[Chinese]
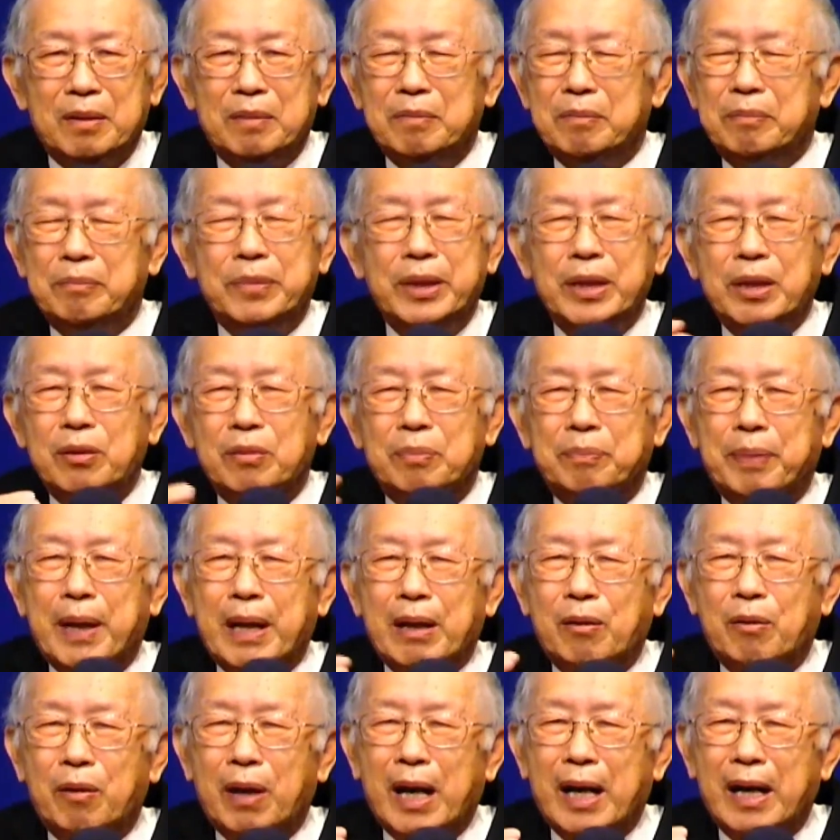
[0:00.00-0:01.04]
没有
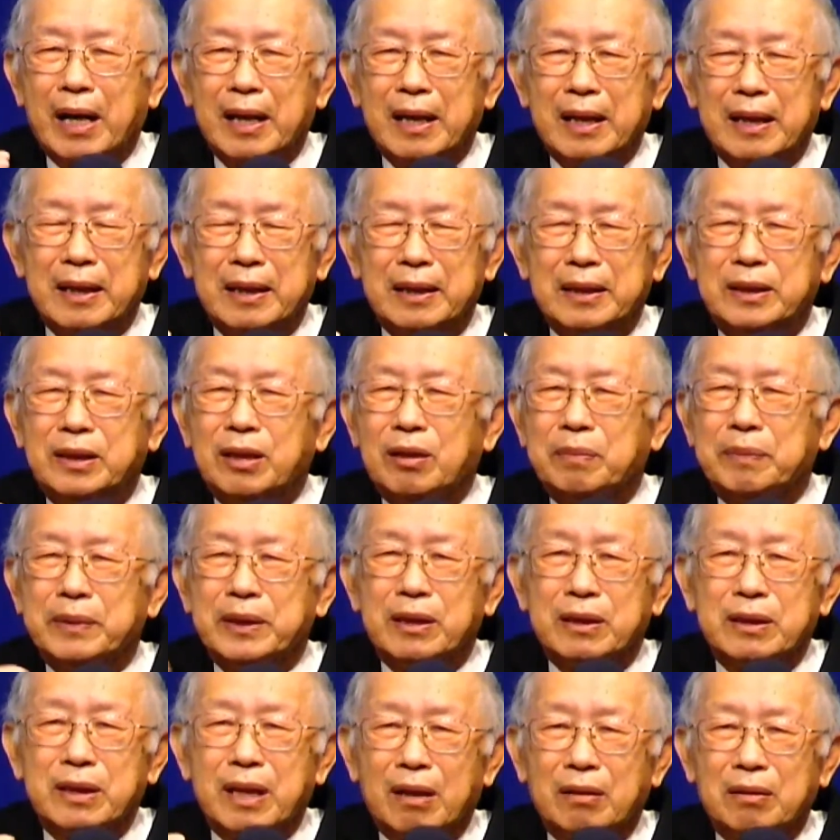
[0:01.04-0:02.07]
办法让我们
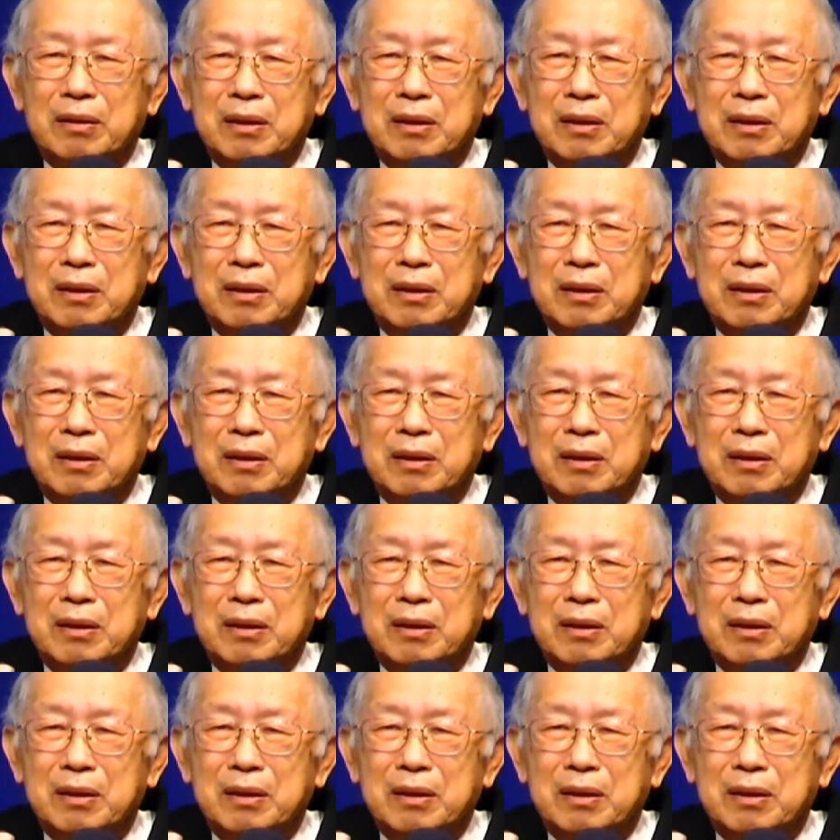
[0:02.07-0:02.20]
得到